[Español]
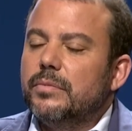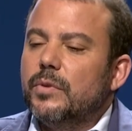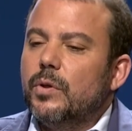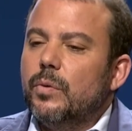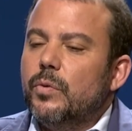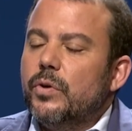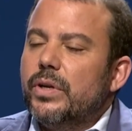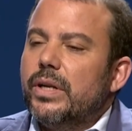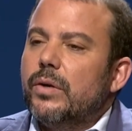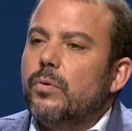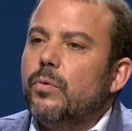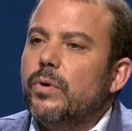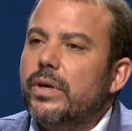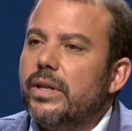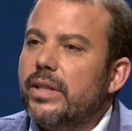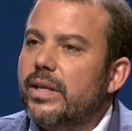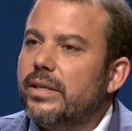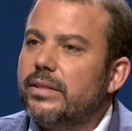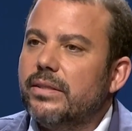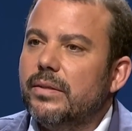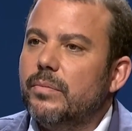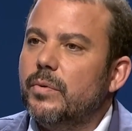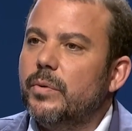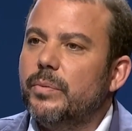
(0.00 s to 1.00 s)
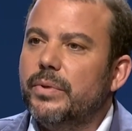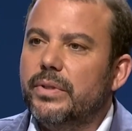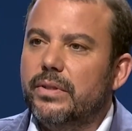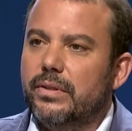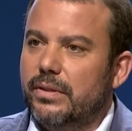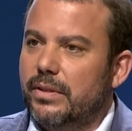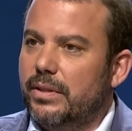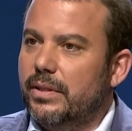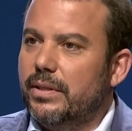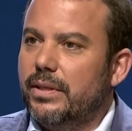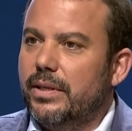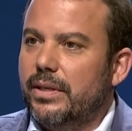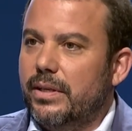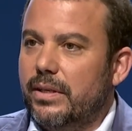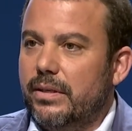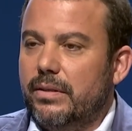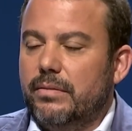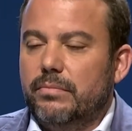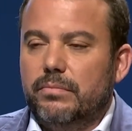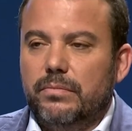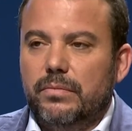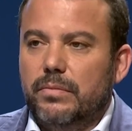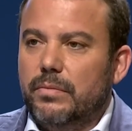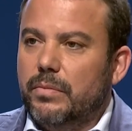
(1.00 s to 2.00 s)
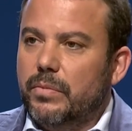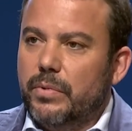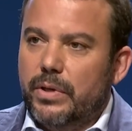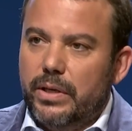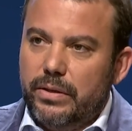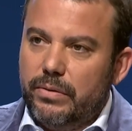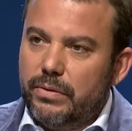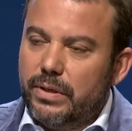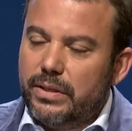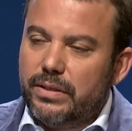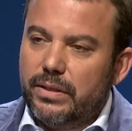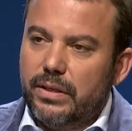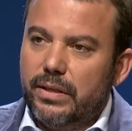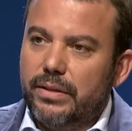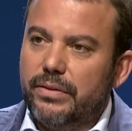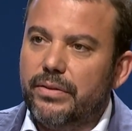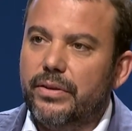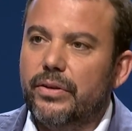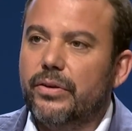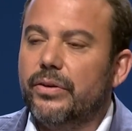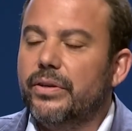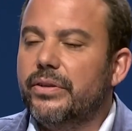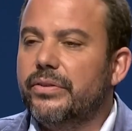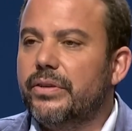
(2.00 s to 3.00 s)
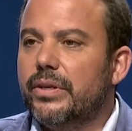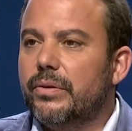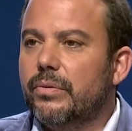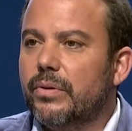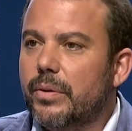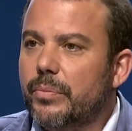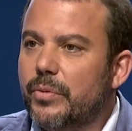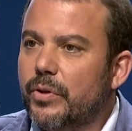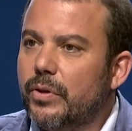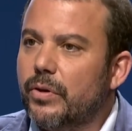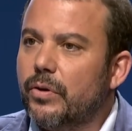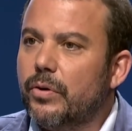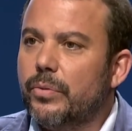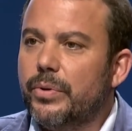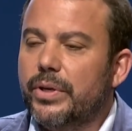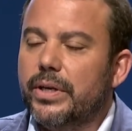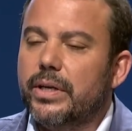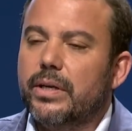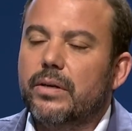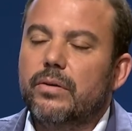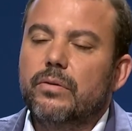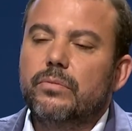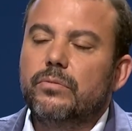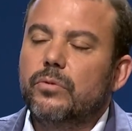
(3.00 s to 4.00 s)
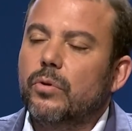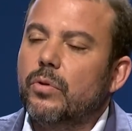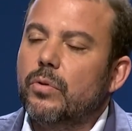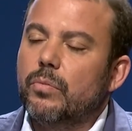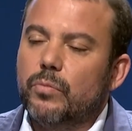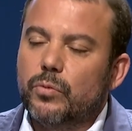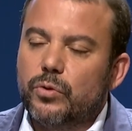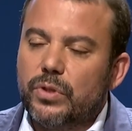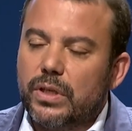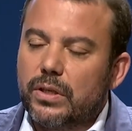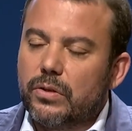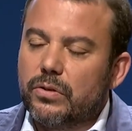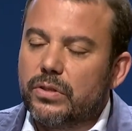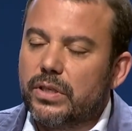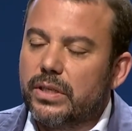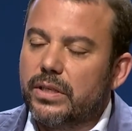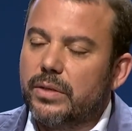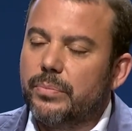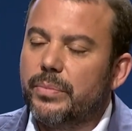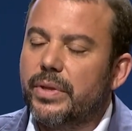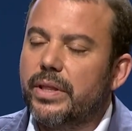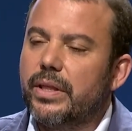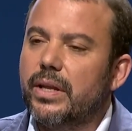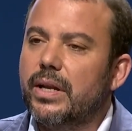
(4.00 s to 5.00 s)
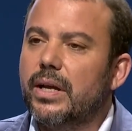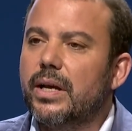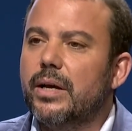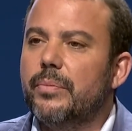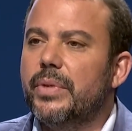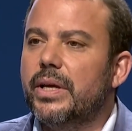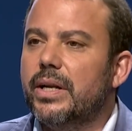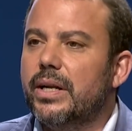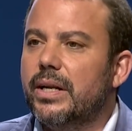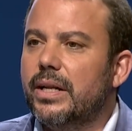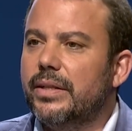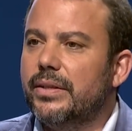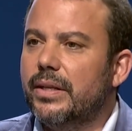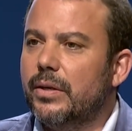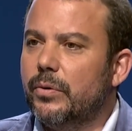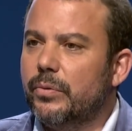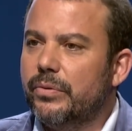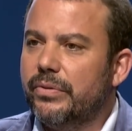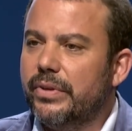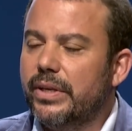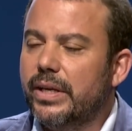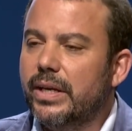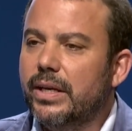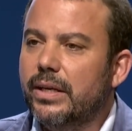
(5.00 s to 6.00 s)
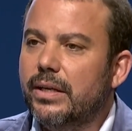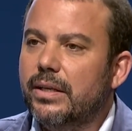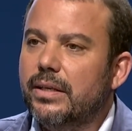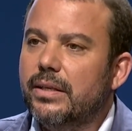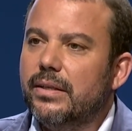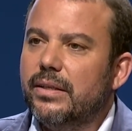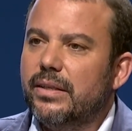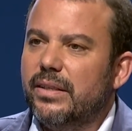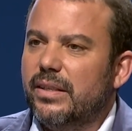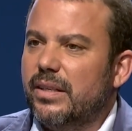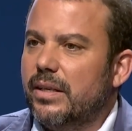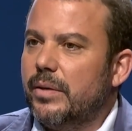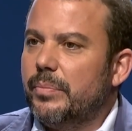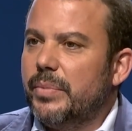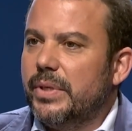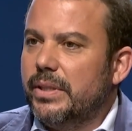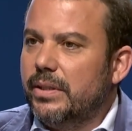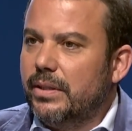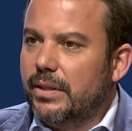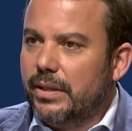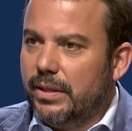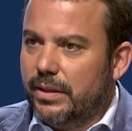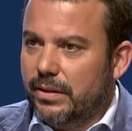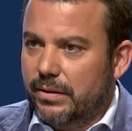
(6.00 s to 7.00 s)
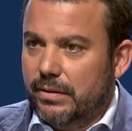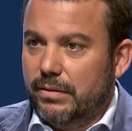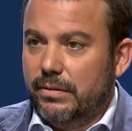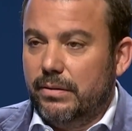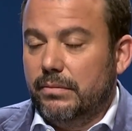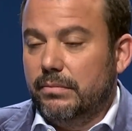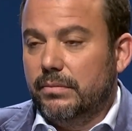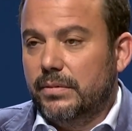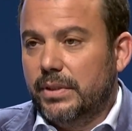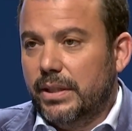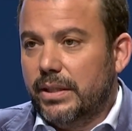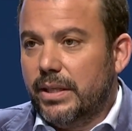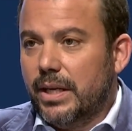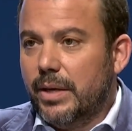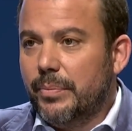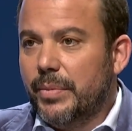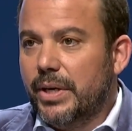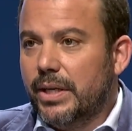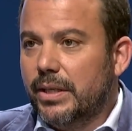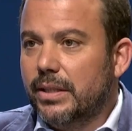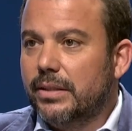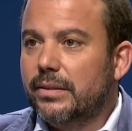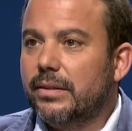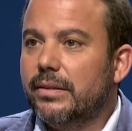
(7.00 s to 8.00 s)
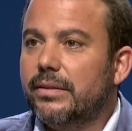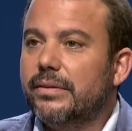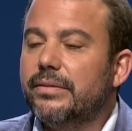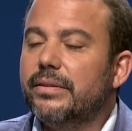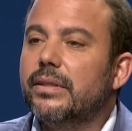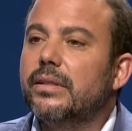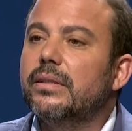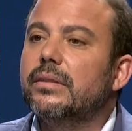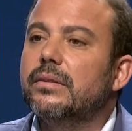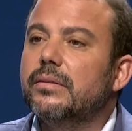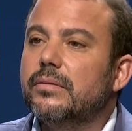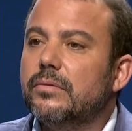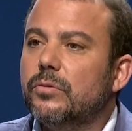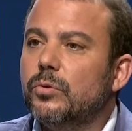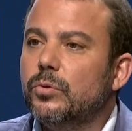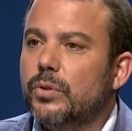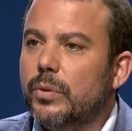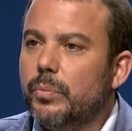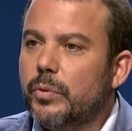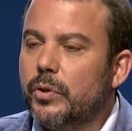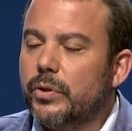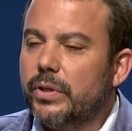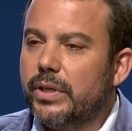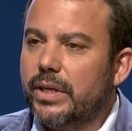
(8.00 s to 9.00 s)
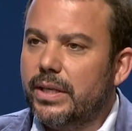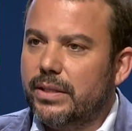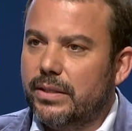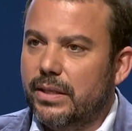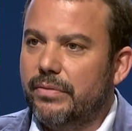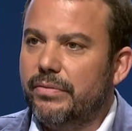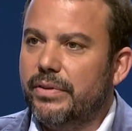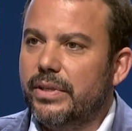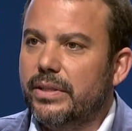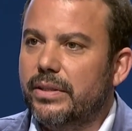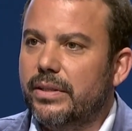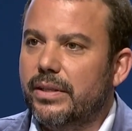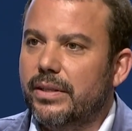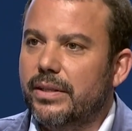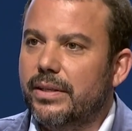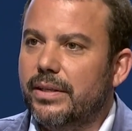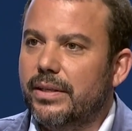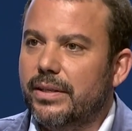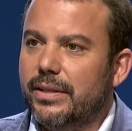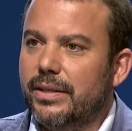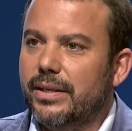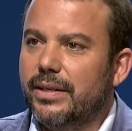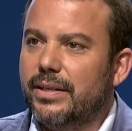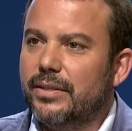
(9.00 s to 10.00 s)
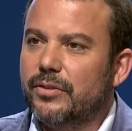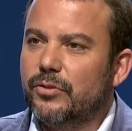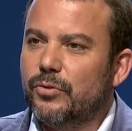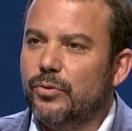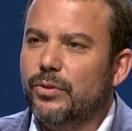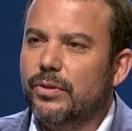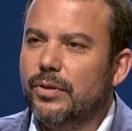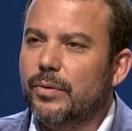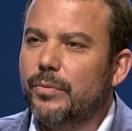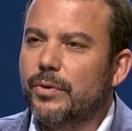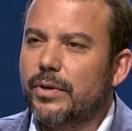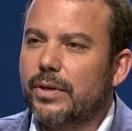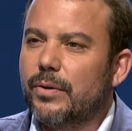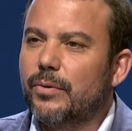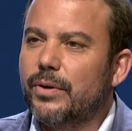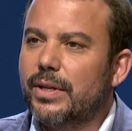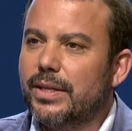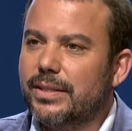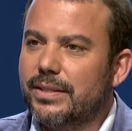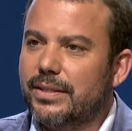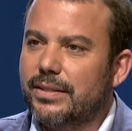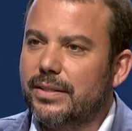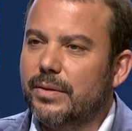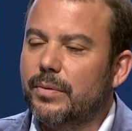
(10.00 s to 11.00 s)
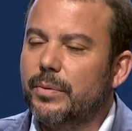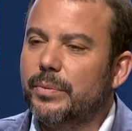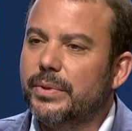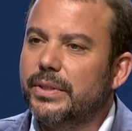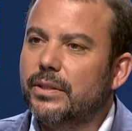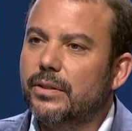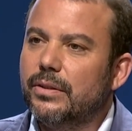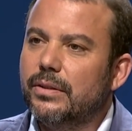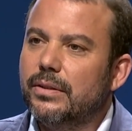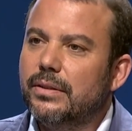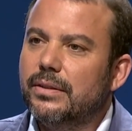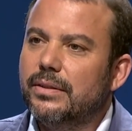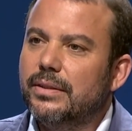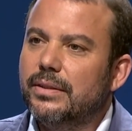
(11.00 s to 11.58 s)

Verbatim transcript: ¿Cómo recuerdas el momento en el que hay unas elecciones, hay un cambio de gobierno, muchas cosas empiezan a cambiar en Andalucía de repente eh, te llaman y te dicen, ¿tú te pondrías al frente de Canal Sur? ¿Cómo recuerdas eh, ese momento?